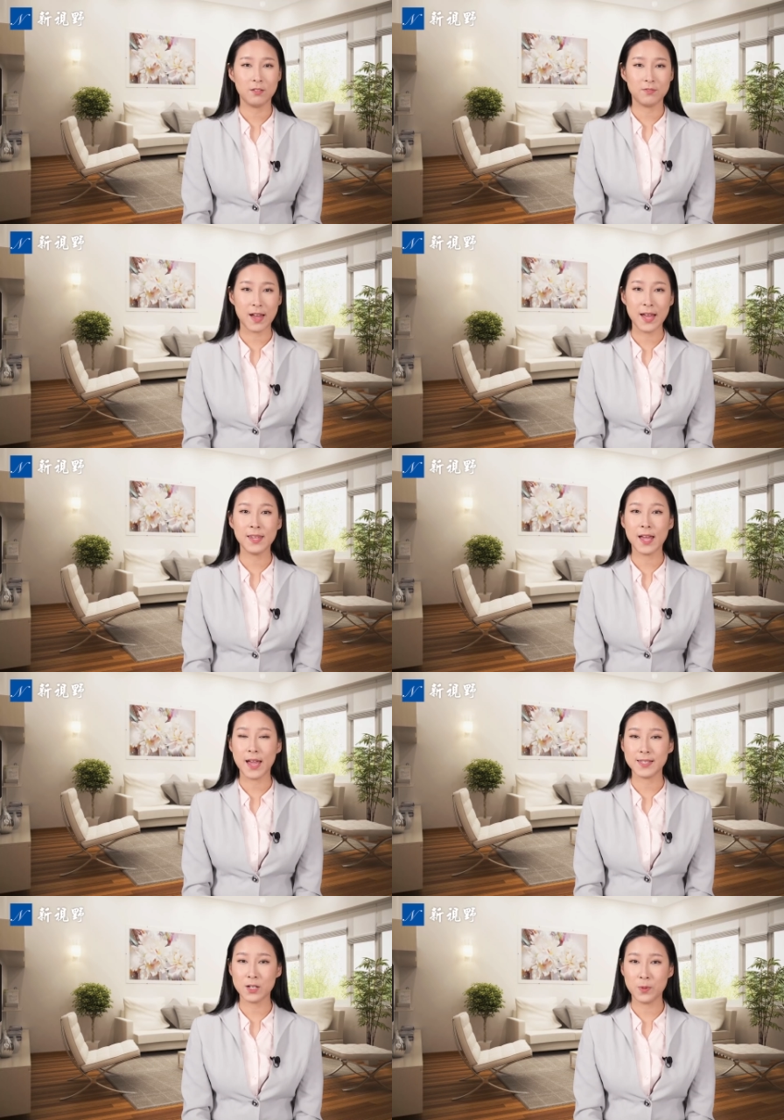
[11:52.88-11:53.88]
法案
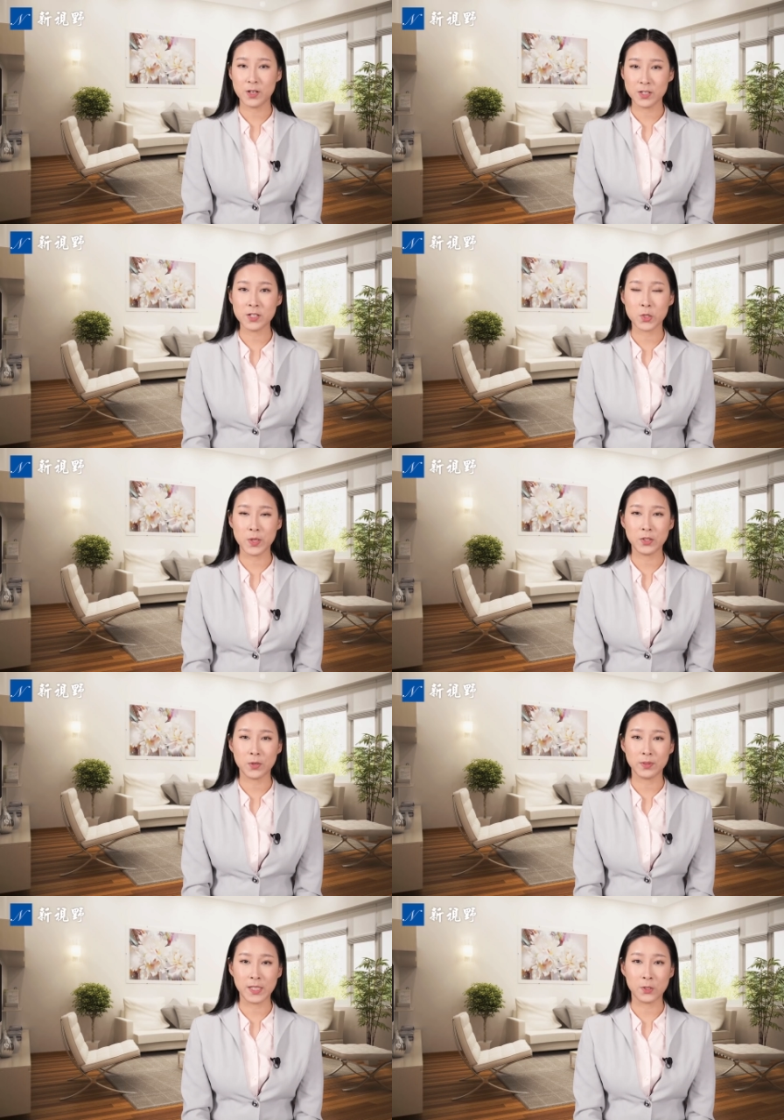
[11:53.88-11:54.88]
还将为政治运
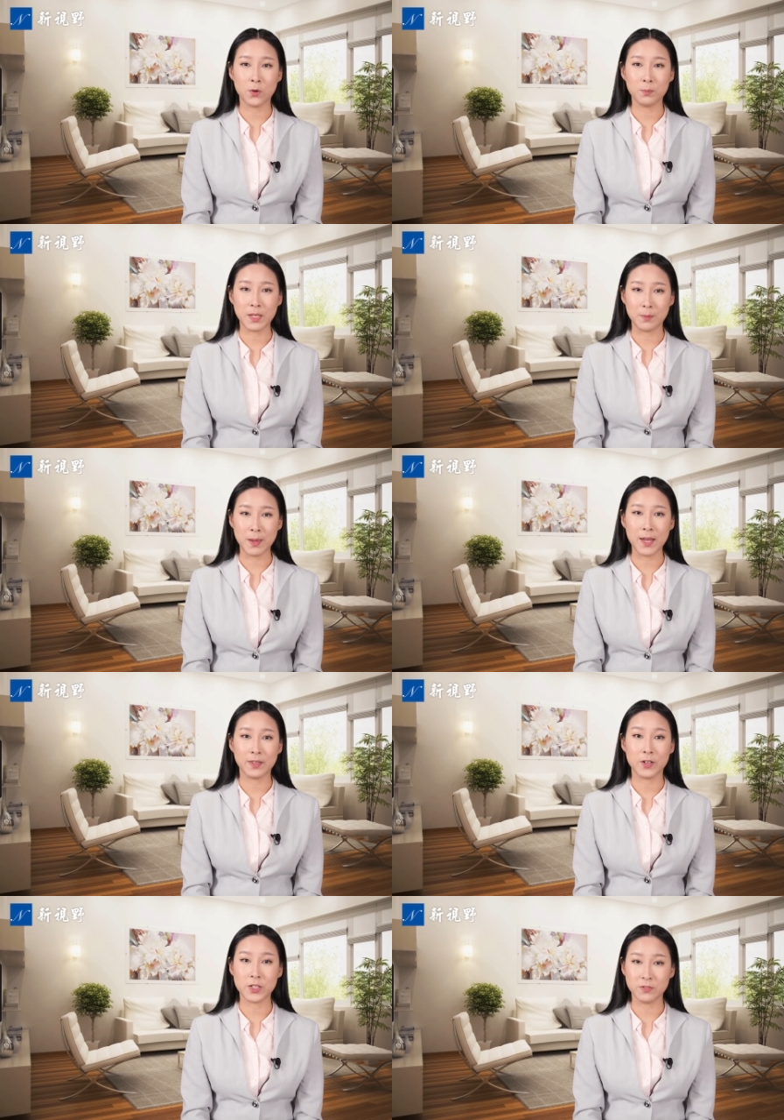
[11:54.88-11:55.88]
动提供匹配
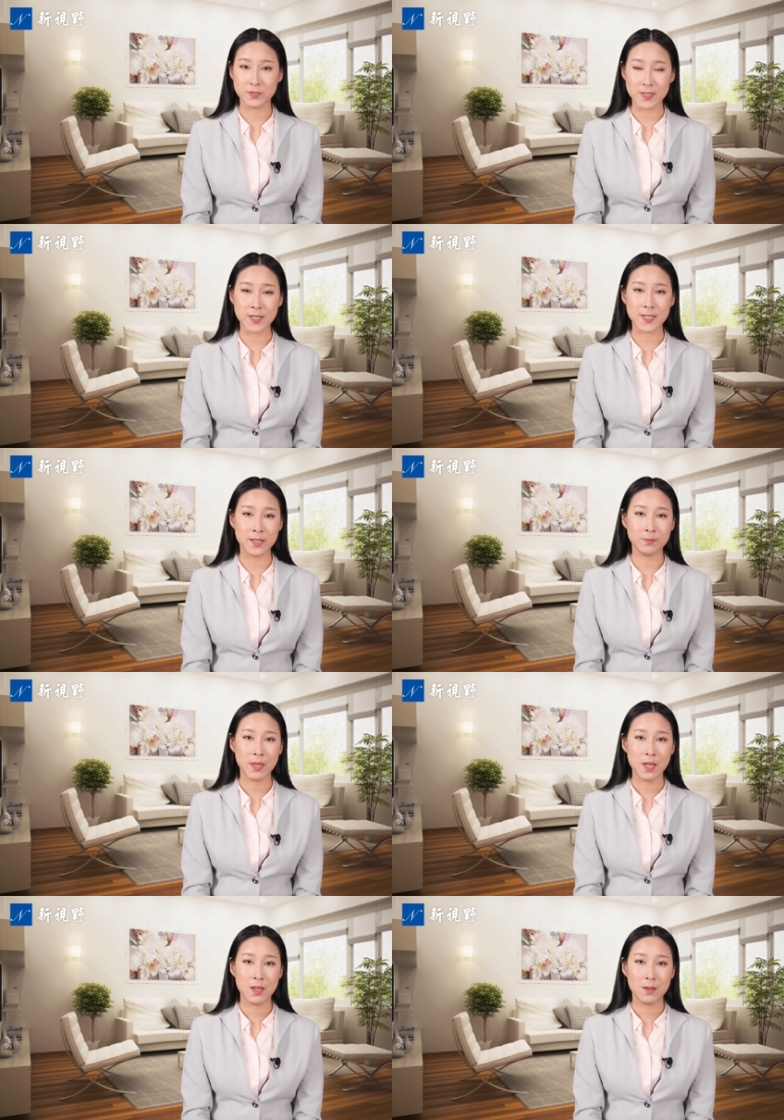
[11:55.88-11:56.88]
的政府资金，
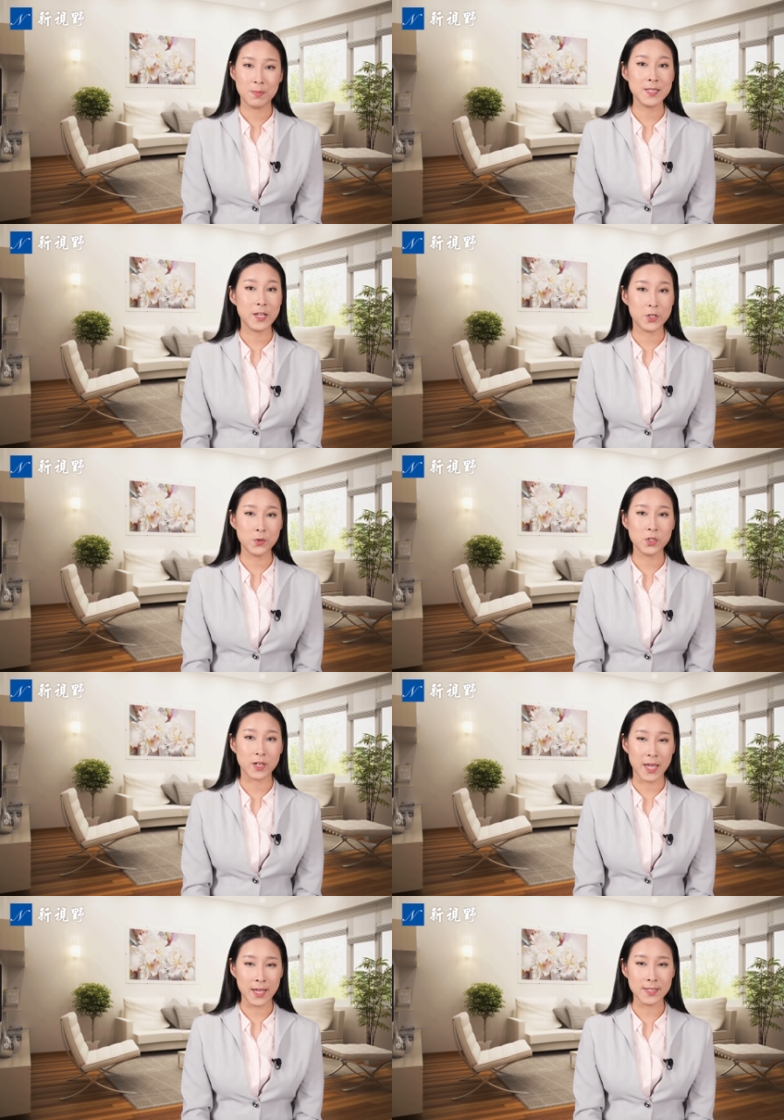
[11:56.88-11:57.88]
并且终
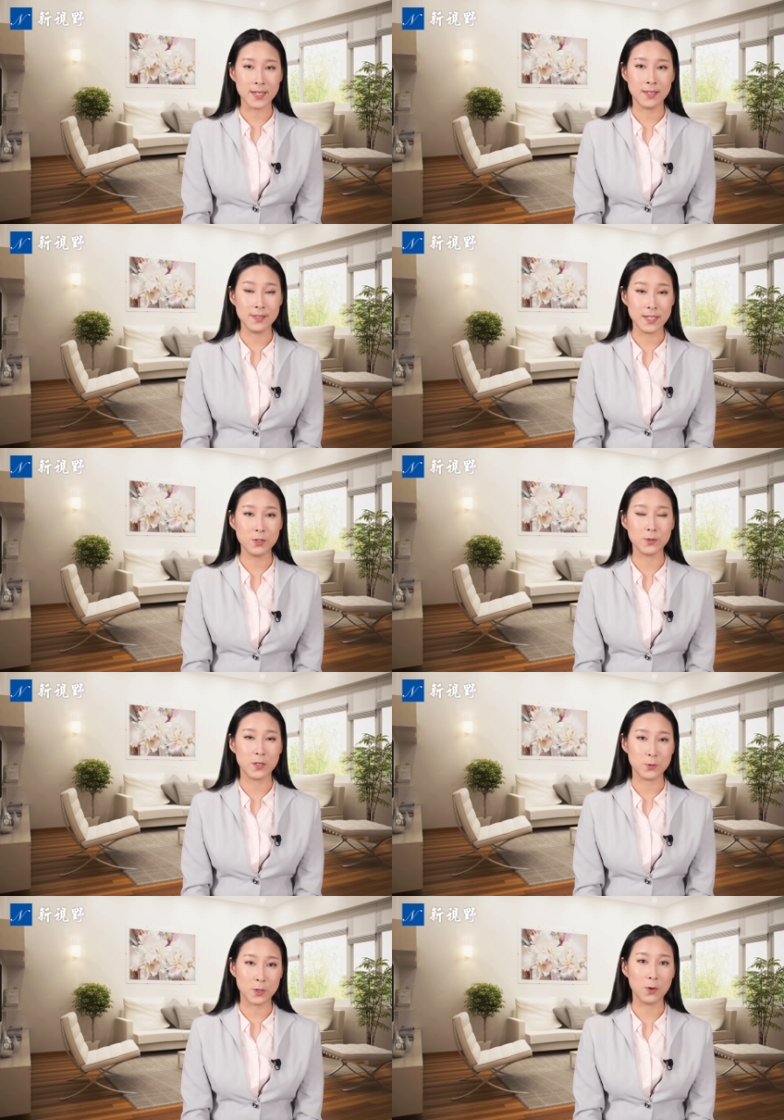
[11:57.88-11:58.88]
止黑钱竞
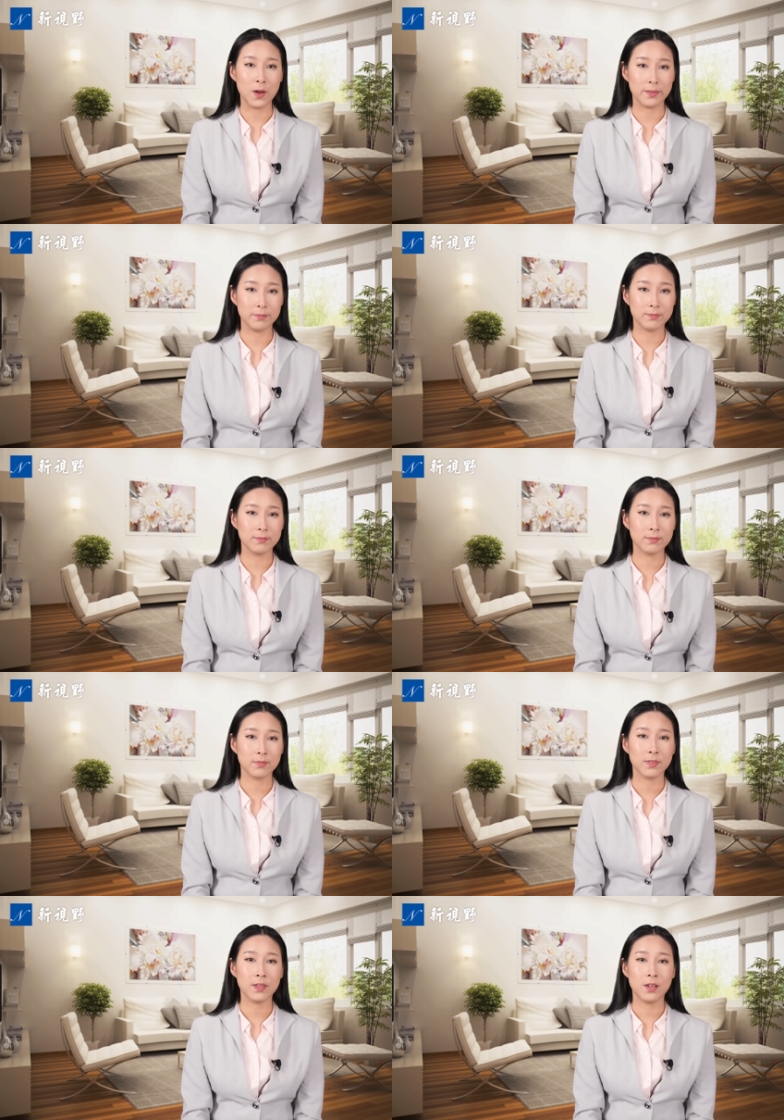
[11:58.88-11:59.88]
选捐款。
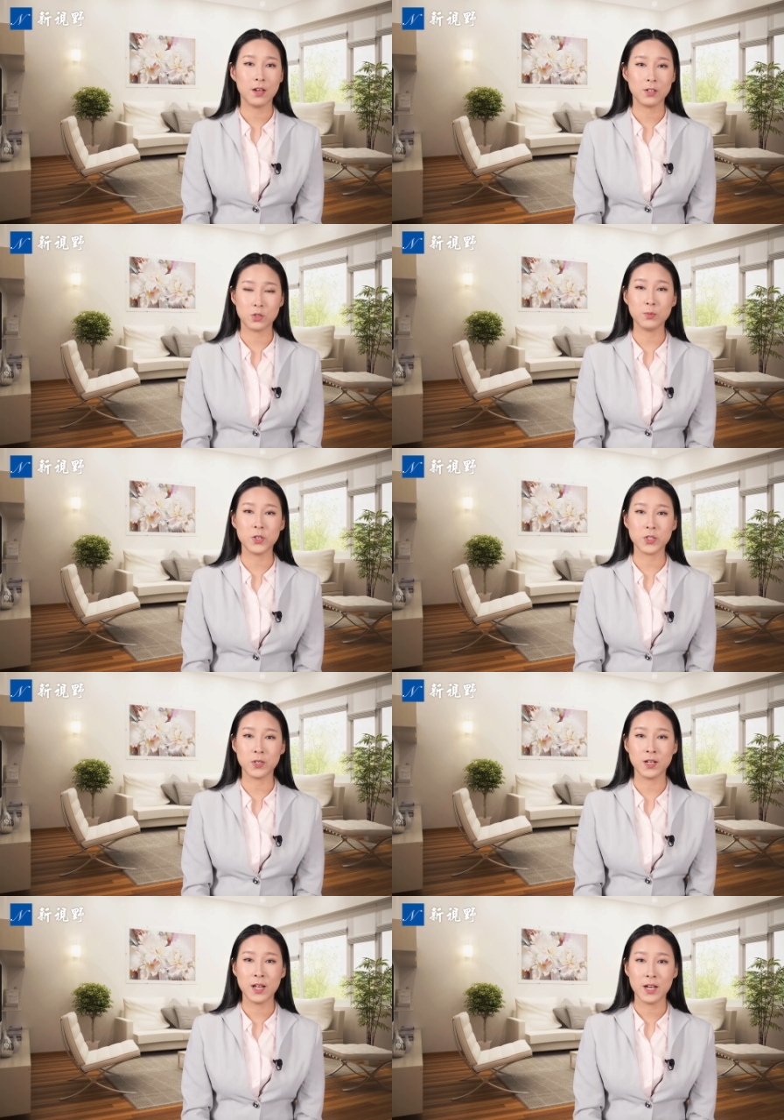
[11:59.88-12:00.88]
舒默
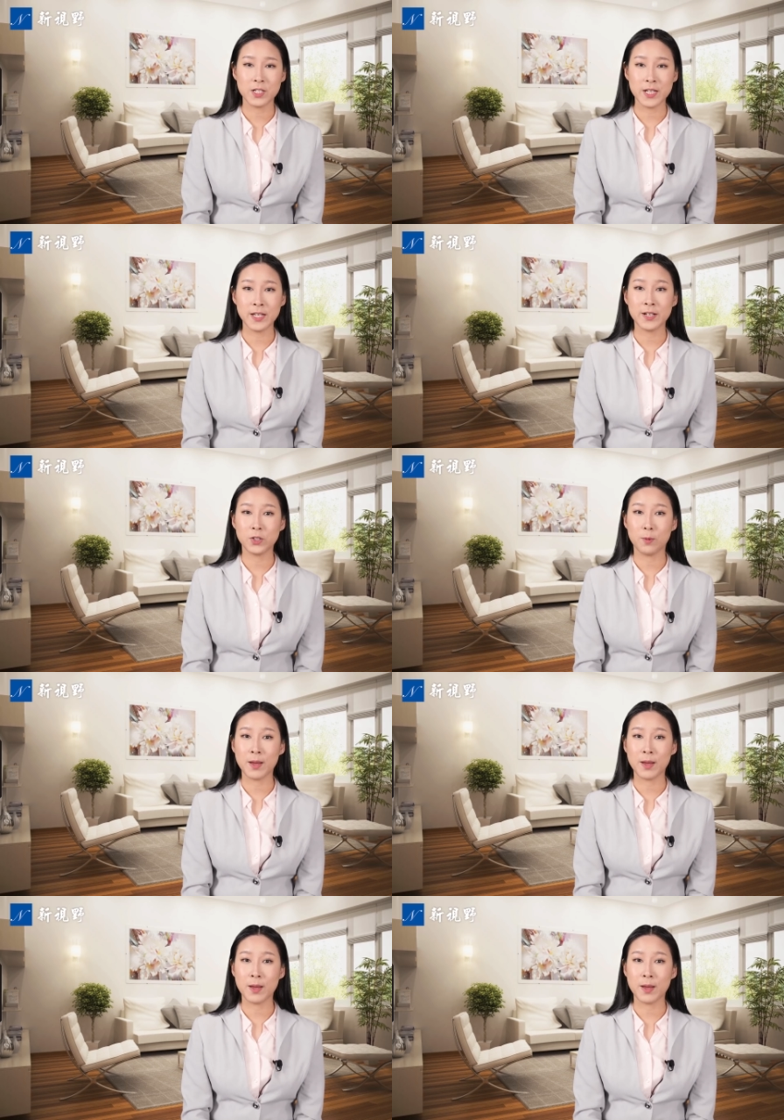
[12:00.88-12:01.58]
说，这一个投